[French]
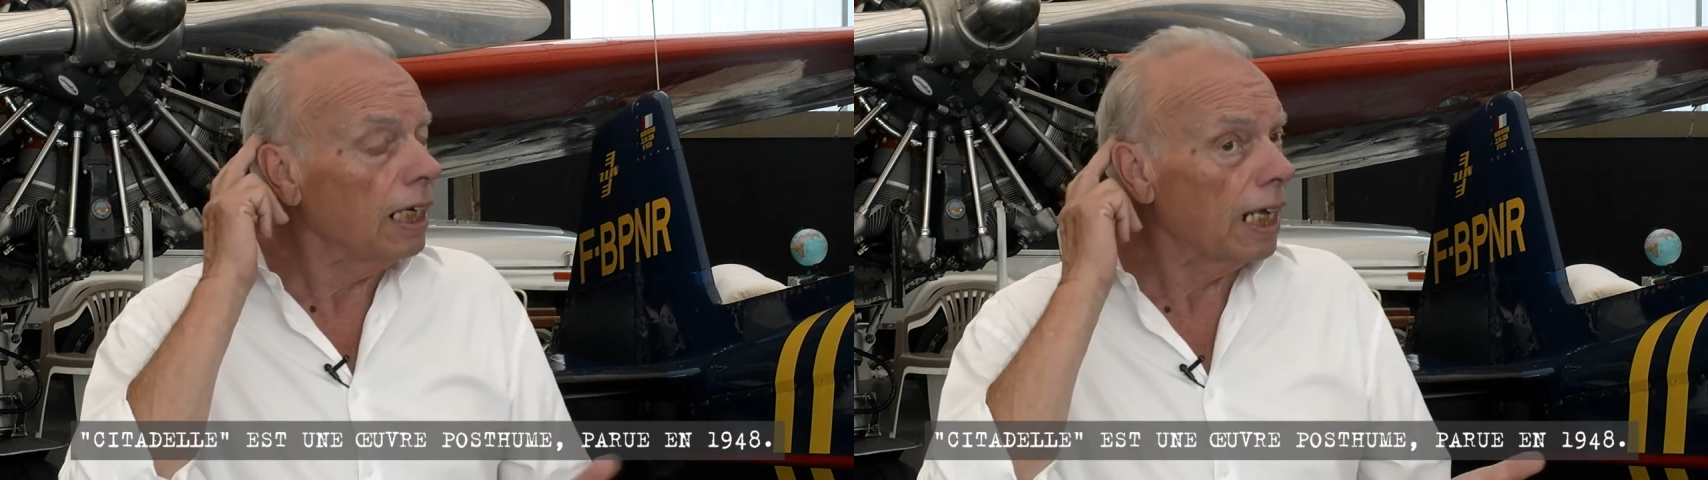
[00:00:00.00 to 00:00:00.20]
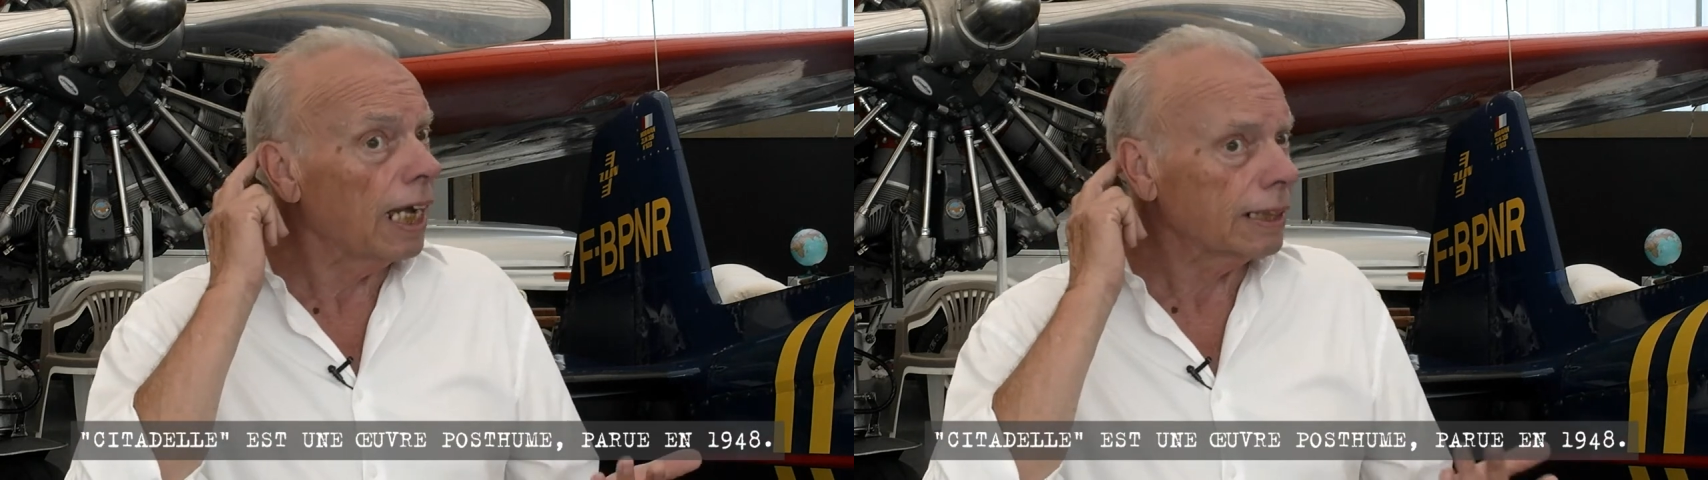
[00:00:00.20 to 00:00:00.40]

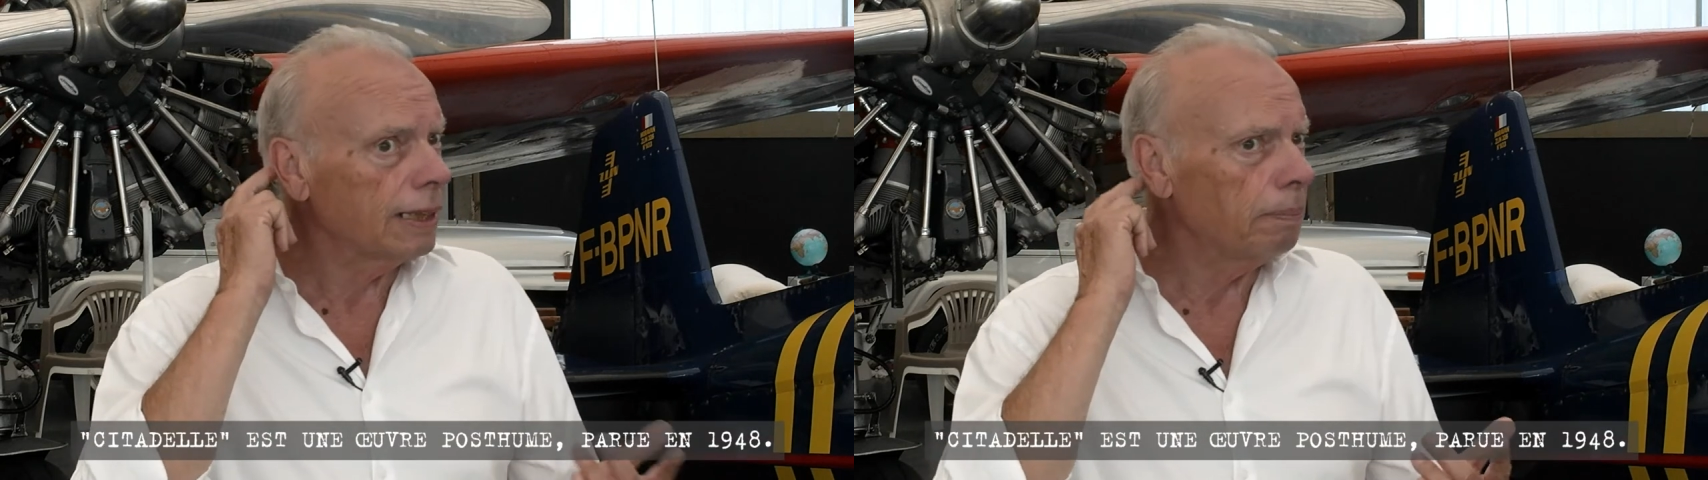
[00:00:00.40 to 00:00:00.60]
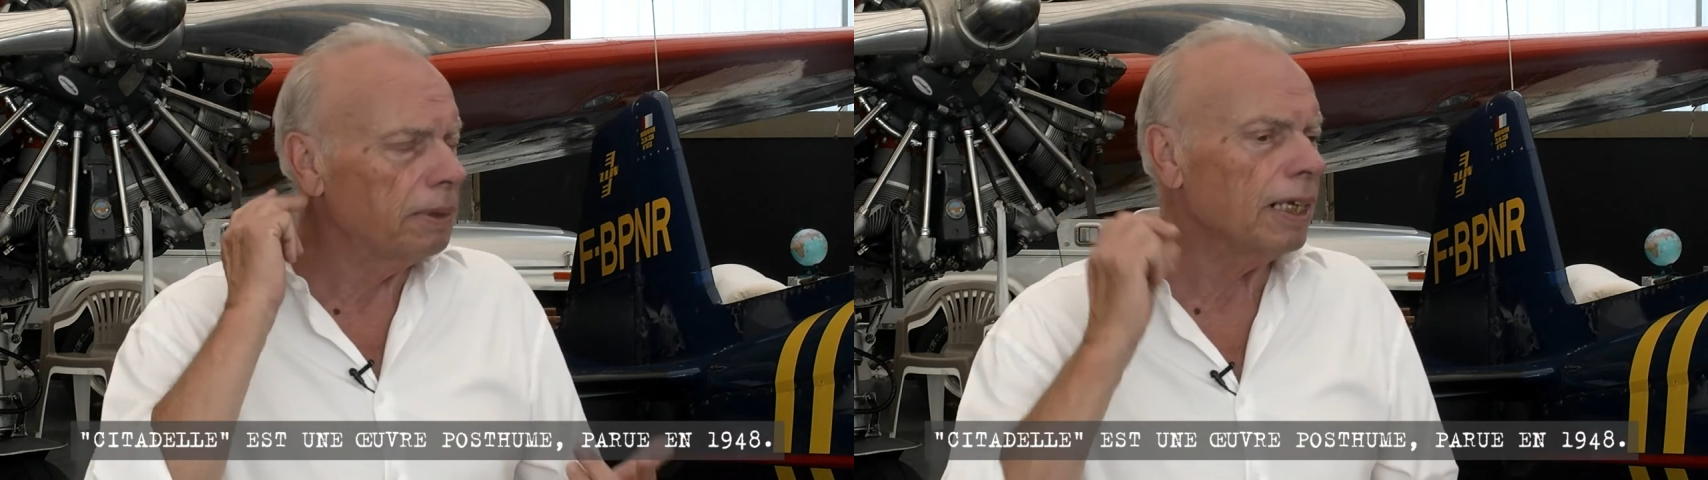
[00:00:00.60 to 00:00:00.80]
il l'a
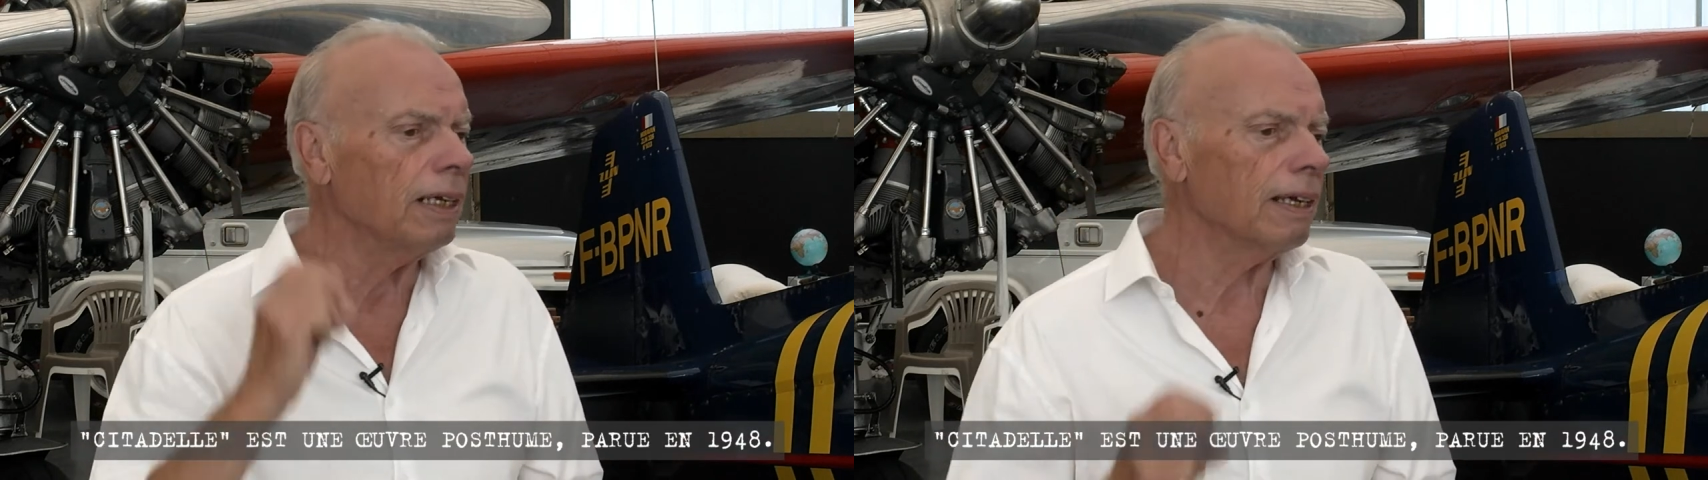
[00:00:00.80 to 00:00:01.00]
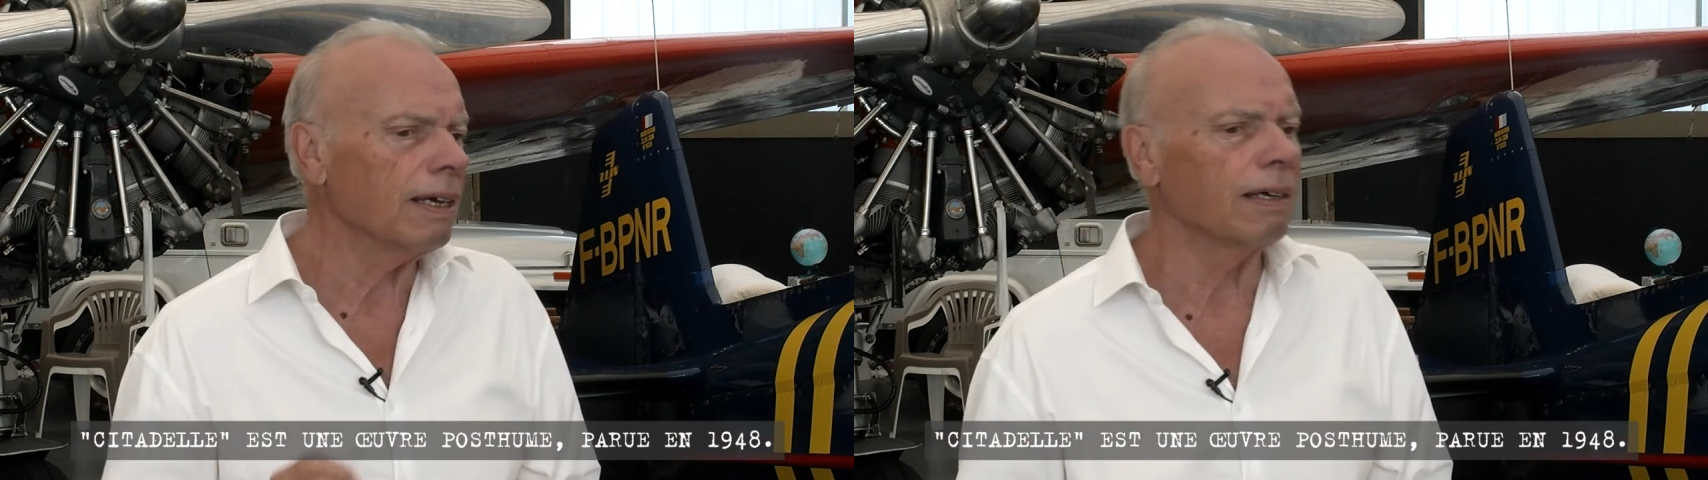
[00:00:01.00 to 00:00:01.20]

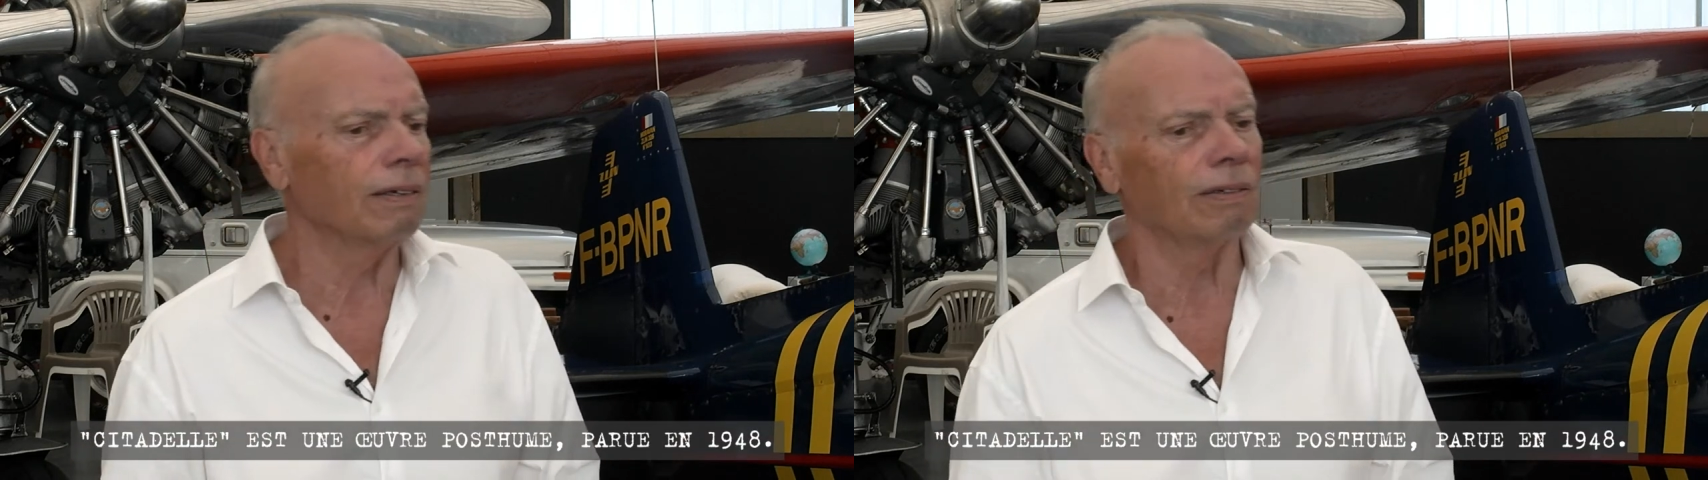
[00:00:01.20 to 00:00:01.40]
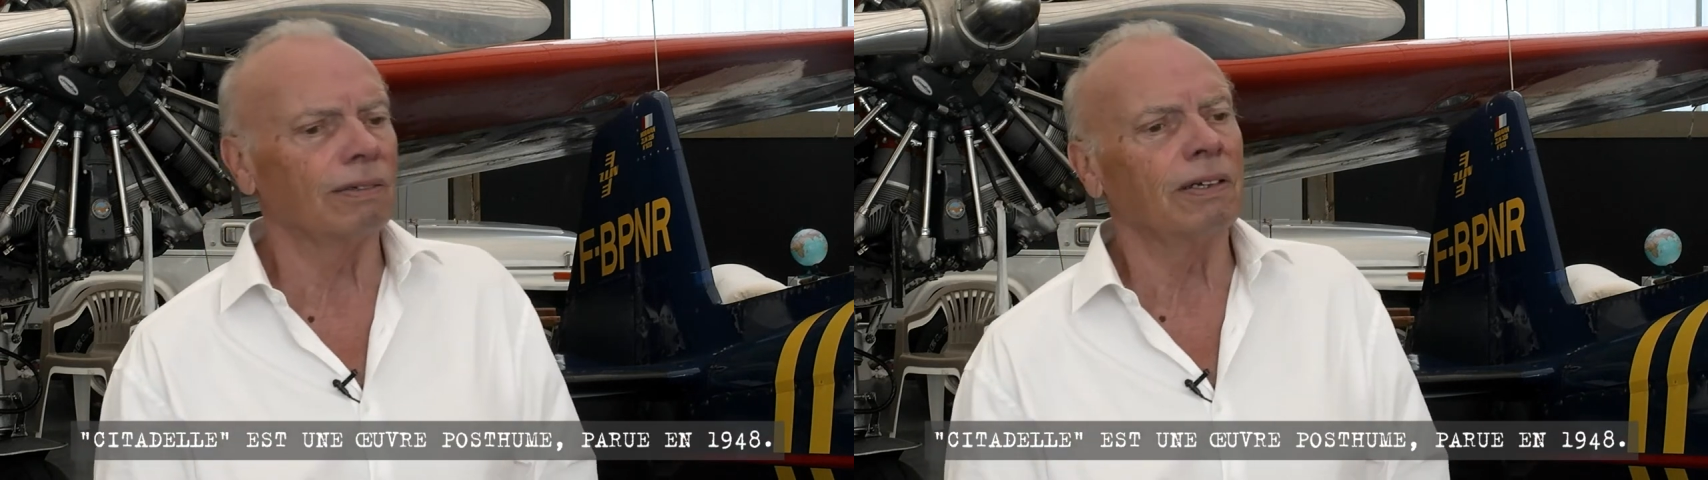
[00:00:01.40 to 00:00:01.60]
accepté hein,